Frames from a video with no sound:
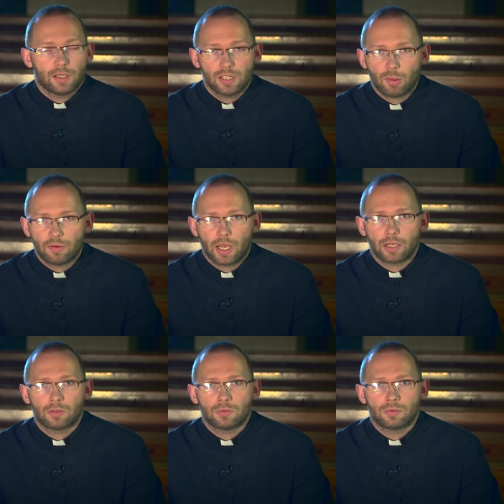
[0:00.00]

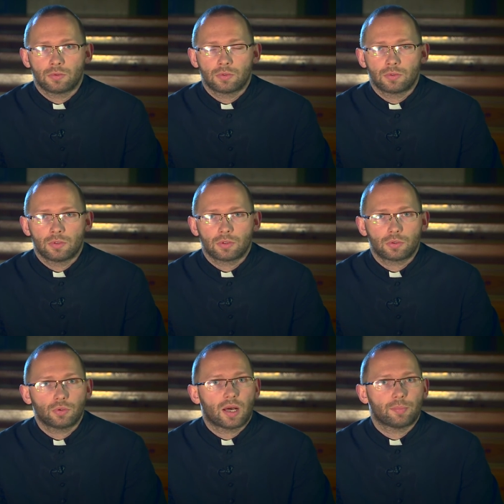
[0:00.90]
Namawiają
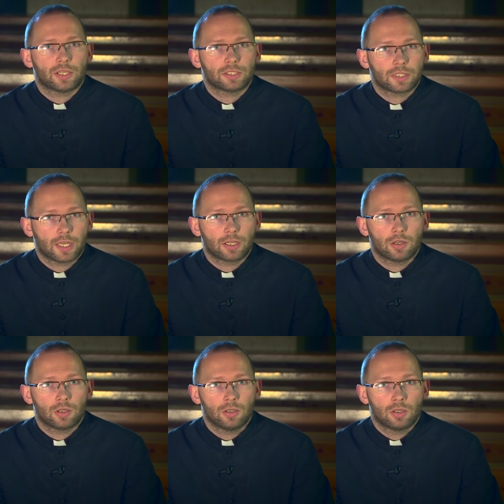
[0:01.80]
króla
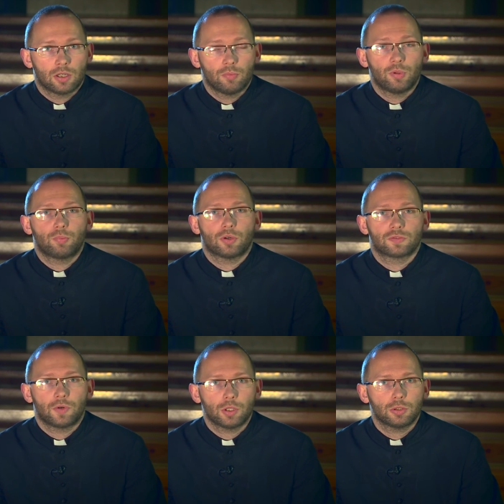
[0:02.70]
perskiego, by
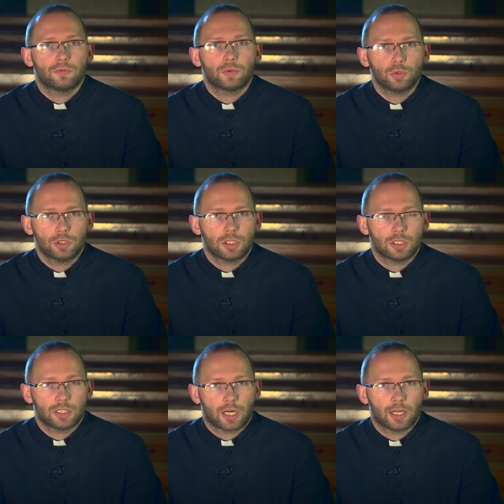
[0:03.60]
pozwolił wrócić
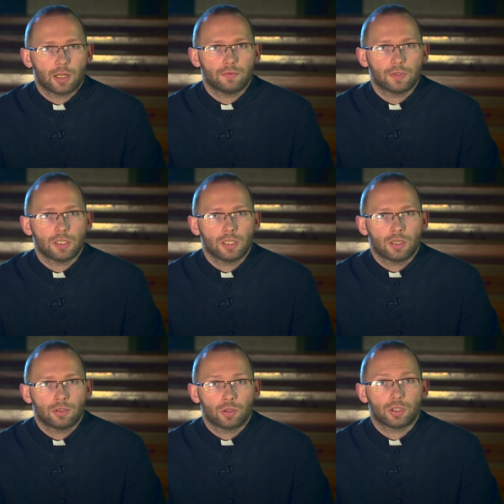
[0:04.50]
Izraelowi
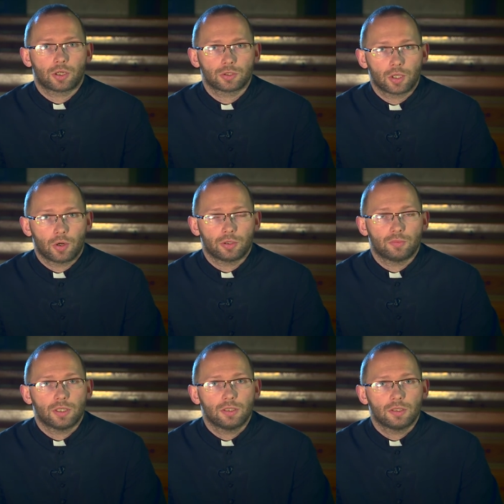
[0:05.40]
do
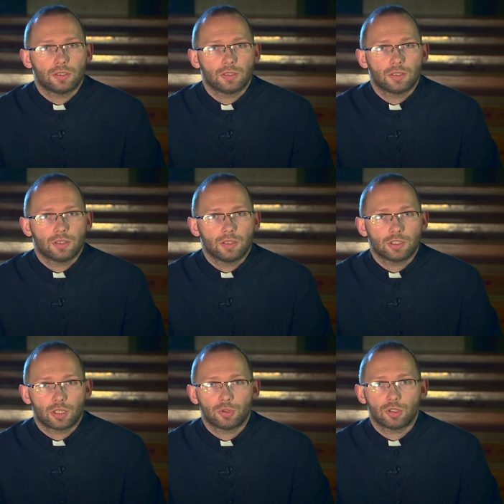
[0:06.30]
Jerozolimy,
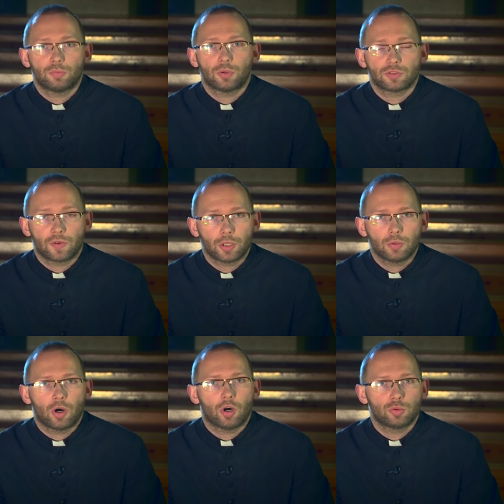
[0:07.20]
żeby
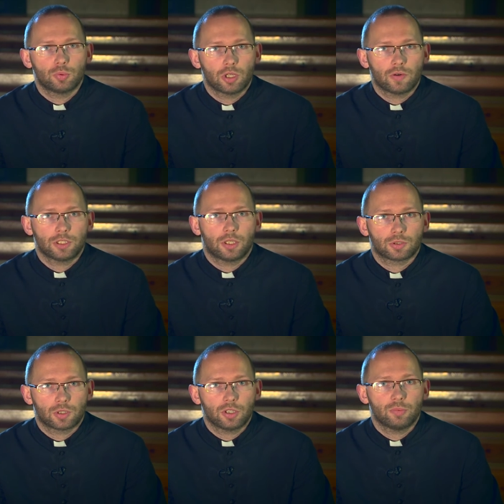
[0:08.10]
pozwolił odbudować
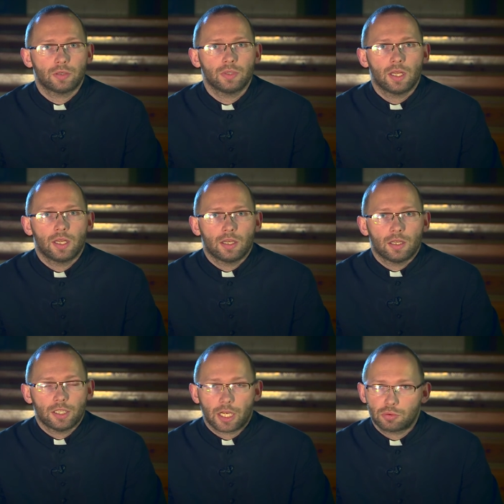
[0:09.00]
Jerozolimę.
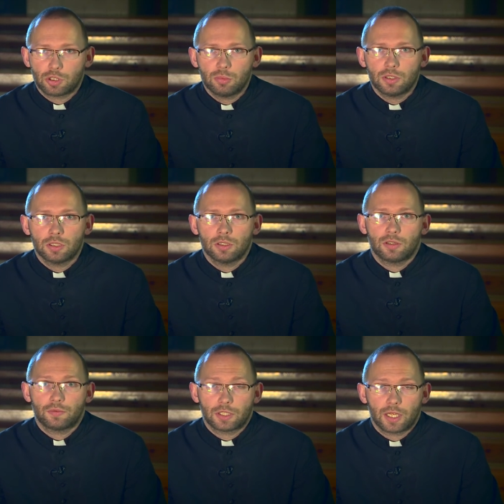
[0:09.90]
Jak słyszymy
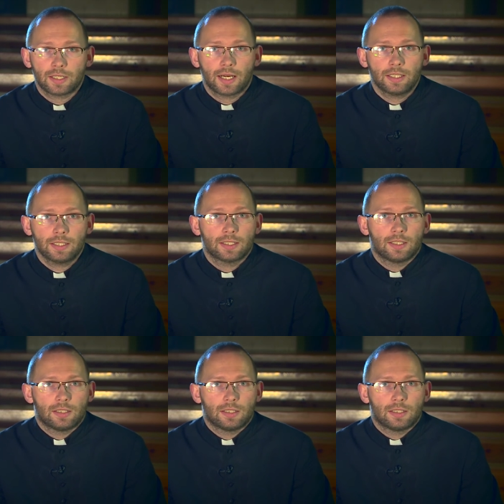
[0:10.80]
w księgach,